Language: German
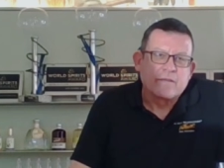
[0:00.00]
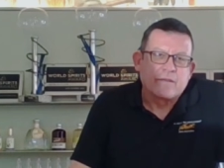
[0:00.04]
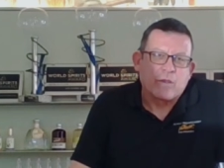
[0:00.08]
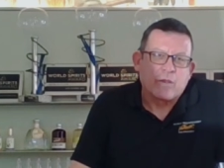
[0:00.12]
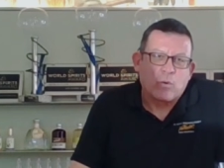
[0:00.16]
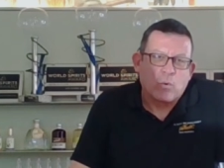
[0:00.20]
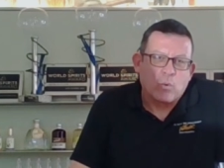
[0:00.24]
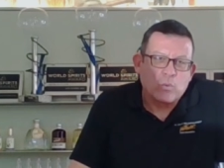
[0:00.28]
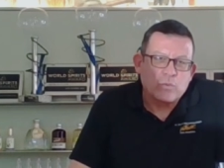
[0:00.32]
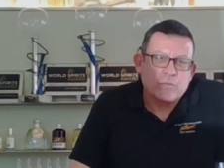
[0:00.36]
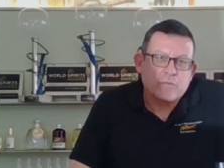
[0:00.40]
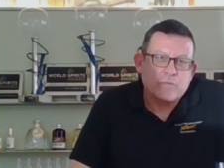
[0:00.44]

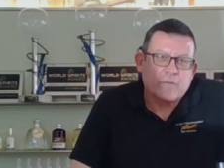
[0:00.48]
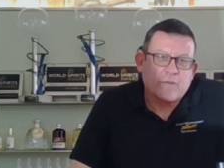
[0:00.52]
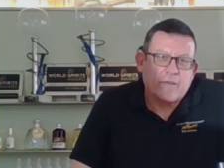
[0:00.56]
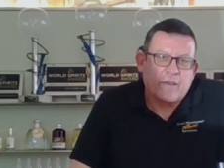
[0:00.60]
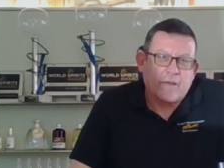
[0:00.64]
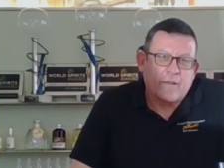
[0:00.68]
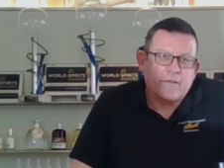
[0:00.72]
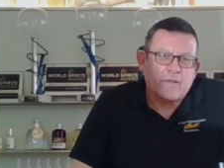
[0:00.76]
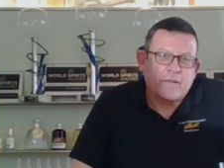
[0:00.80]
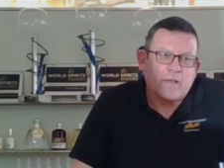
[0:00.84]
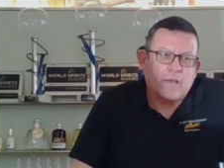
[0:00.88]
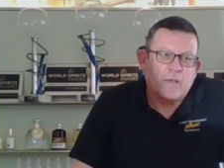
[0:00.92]
Der rote
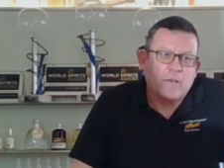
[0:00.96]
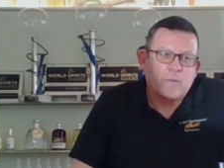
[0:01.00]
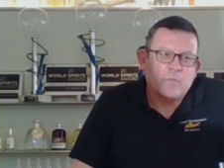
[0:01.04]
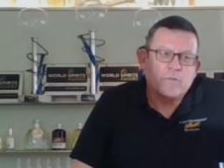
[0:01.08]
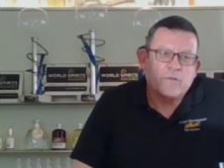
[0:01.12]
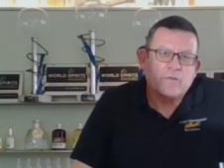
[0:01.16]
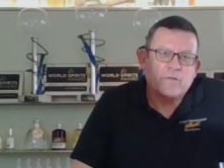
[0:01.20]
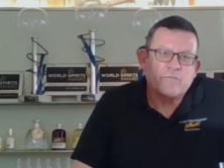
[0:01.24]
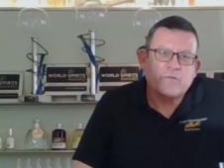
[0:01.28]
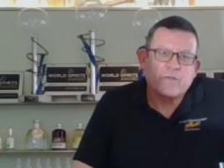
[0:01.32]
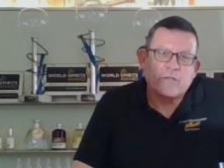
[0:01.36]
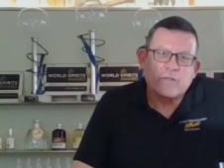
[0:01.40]
kann
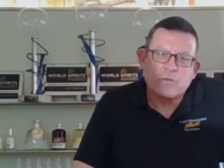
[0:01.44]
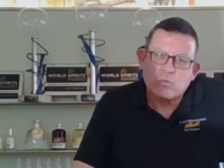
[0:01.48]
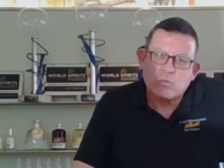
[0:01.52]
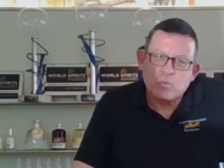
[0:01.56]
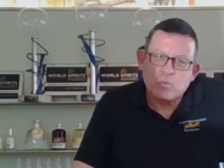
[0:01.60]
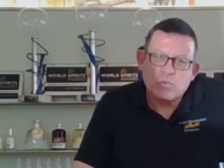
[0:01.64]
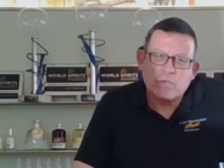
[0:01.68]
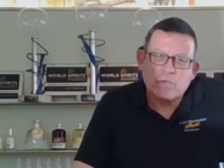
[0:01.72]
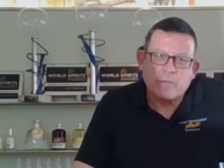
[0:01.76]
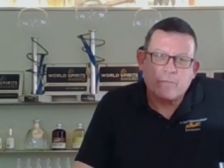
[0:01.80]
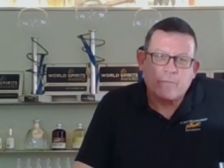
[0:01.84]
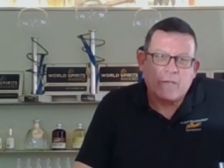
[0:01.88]
aber, wenn er
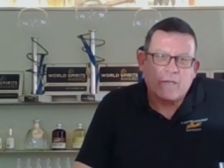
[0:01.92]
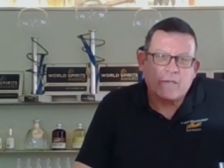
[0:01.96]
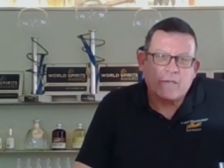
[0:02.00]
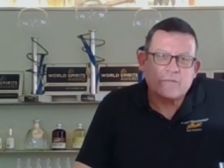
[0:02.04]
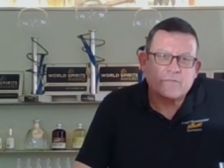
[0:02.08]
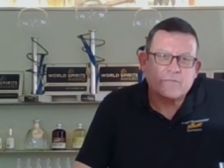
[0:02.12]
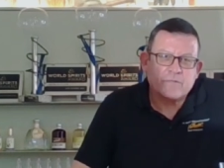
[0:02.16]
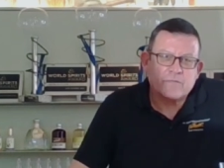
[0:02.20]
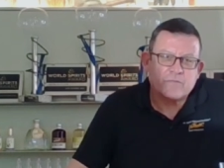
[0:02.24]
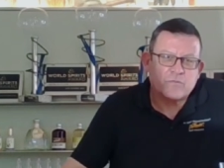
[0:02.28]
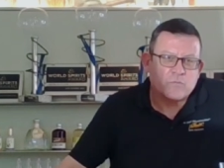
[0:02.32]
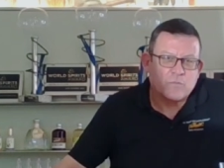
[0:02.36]
gut
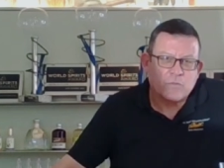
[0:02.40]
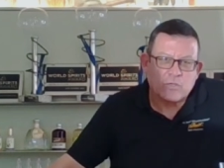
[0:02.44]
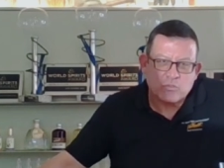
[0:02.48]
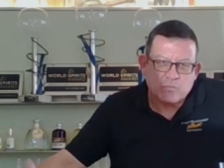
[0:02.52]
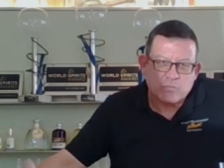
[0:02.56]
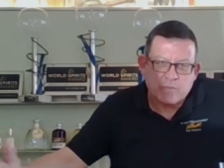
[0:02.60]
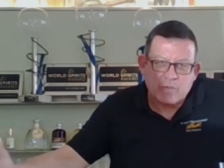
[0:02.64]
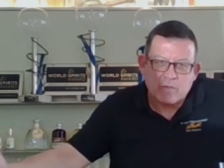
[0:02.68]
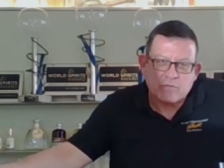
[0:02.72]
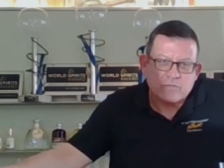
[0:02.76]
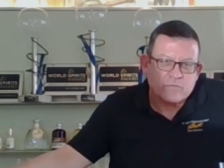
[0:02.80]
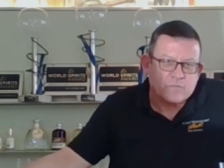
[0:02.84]
gemacht ist, zum
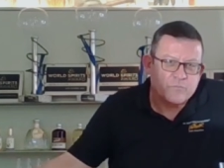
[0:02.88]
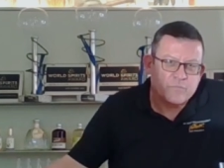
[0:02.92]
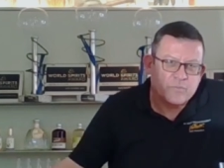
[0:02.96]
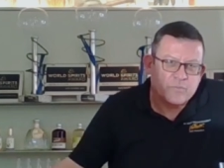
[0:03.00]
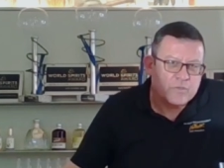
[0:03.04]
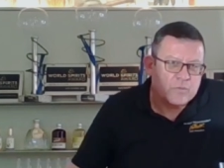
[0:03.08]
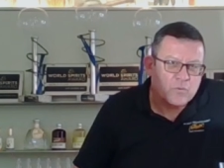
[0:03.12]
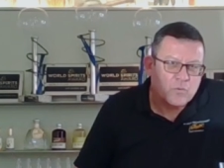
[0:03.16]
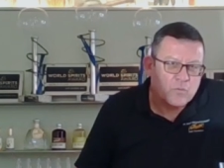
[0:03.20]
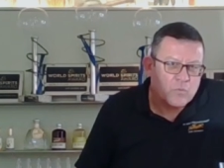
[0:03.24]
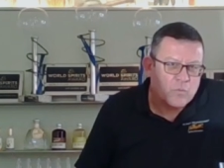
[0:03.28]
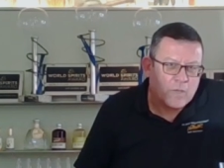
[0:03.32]
Beispiel aus dem
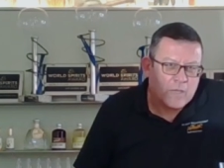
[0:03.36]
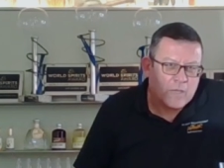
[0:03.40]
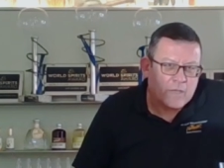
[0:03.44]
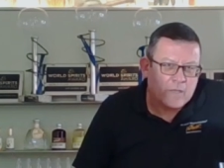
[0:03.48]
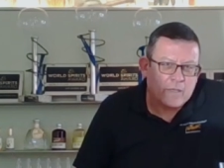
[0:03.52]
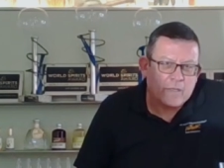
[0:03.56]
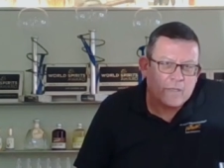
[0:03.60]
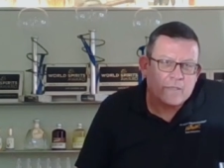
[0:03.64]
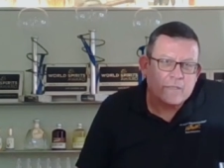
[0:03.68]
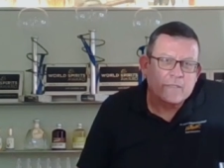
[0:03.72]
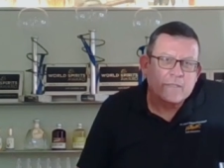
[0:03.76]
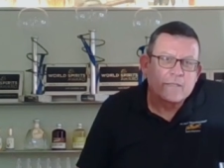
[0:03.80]
Pinot
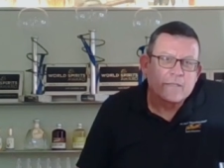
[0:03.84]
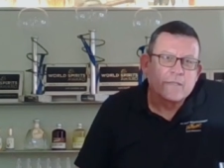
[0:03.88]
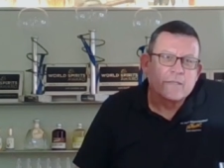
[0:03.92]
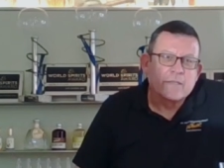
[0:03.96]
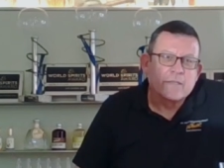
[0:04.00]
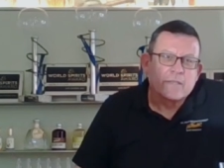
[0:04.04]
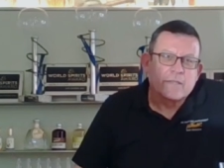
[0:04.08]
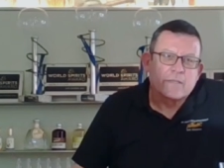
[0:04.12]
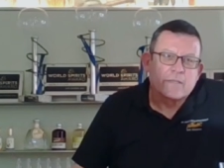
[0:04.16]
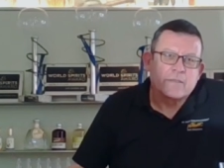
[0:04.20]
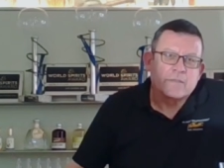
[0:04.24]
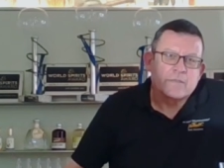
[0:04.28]
Noir,
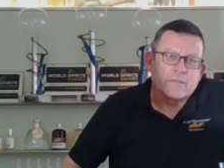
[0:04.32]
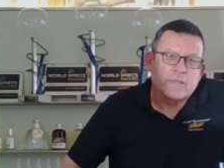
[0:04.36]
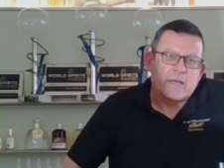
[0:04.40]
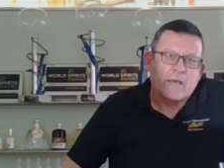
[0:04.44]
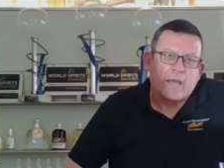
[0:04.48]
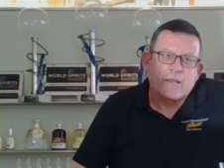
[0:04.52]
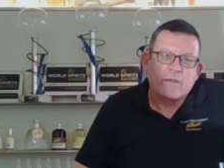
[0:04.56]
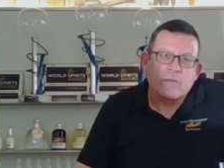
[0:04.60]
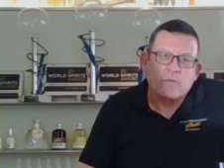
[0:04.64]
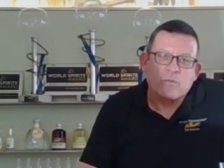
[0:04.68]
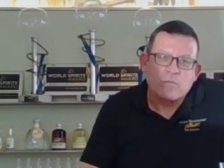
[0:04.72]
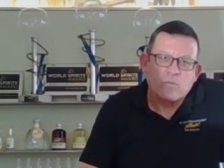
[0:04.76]
äh,
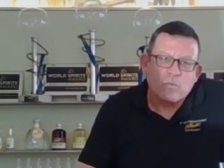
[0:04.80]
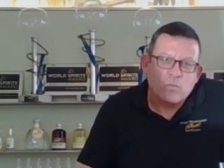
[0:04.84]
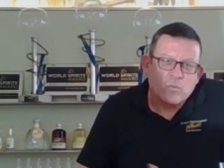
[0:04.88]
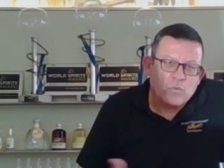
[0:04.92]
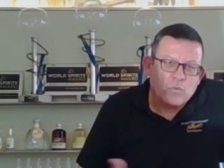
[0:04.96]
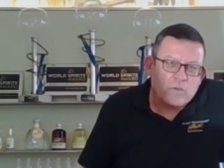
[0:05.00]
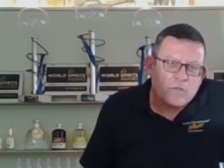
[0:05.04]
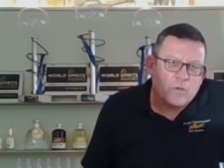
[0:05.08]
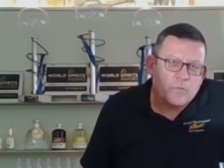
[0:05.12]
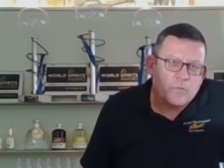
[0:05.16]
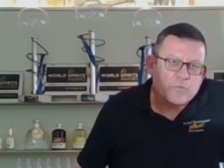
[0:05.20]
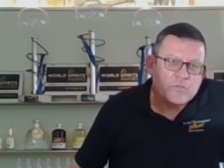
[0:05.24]
einen
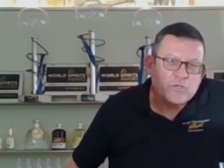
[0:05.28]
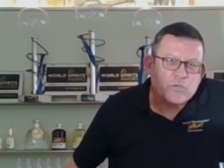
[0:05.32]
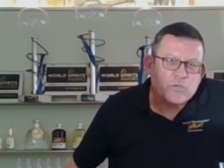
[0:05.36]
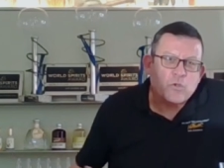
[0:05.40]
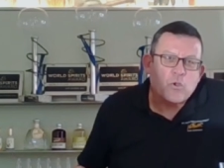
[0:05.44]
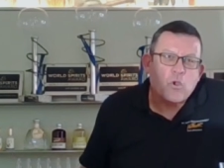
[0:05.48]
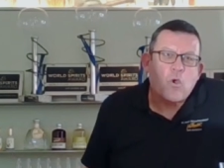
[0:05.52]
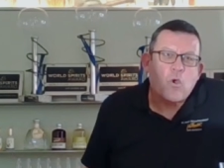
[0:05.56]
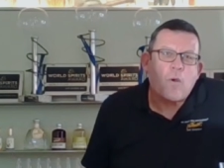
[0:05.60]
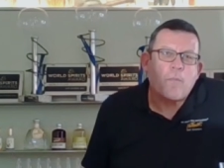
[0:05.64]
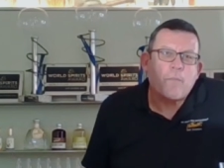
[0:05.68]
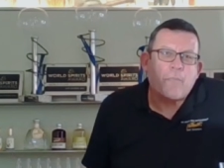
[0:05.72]

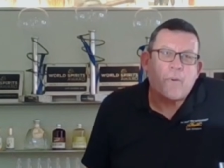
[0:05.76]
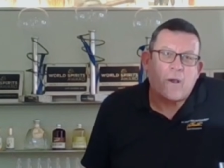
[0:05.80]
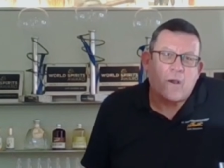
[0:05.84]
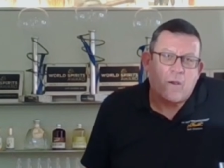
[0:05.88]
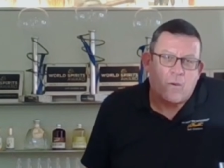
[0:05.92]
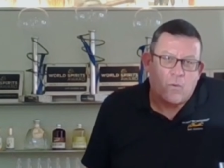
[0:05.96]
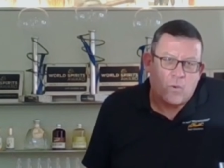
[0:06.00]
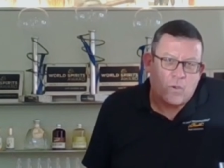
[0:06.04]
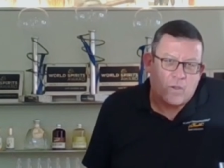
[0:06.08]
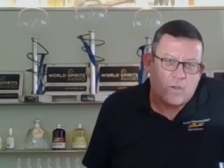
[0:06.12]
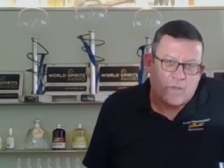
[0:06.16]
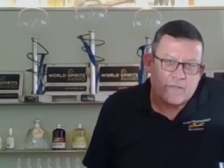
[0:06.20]
unglaublichen
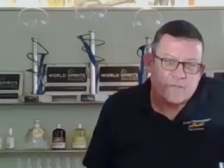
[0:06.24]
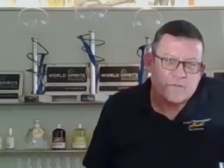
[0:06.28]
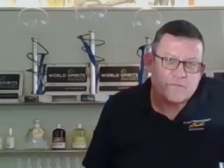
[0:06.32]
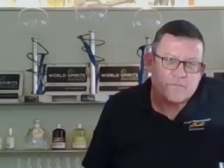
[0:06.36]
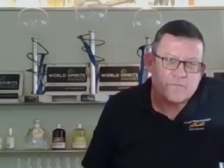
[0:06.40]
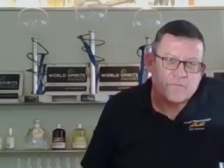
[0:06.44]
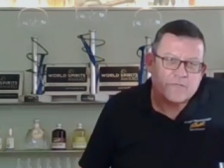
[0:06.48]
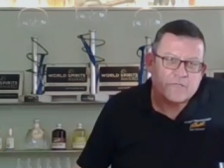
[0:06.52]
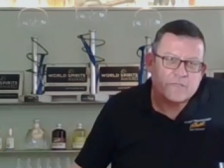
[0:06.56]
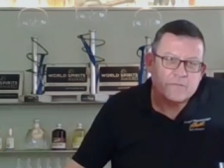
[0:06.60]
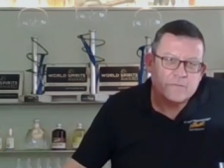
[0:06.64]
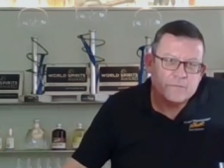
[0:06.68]
Körper auch
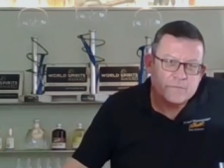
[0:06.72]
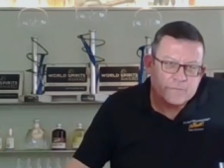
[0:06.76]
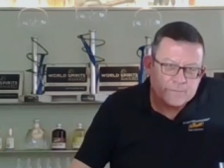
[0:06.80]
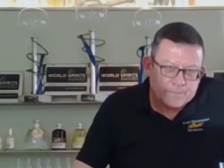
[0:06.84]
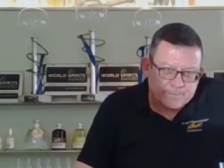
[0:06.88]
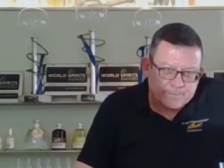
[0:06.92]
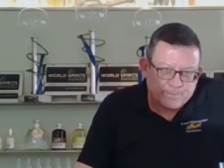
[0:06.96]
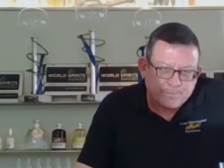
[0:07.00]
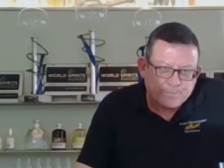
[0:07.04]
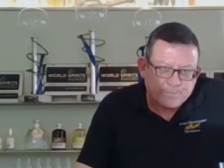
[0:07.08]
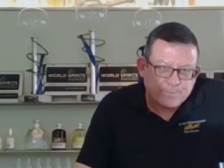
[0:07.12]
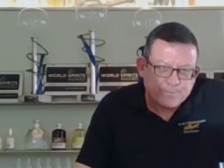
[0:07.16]

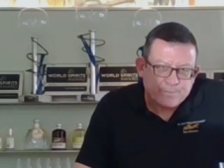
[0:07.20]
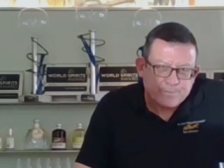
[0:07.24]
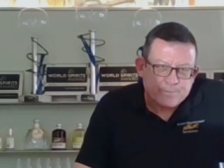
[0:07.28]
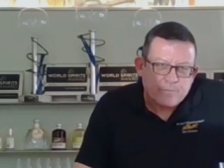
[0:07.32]
entwickeln.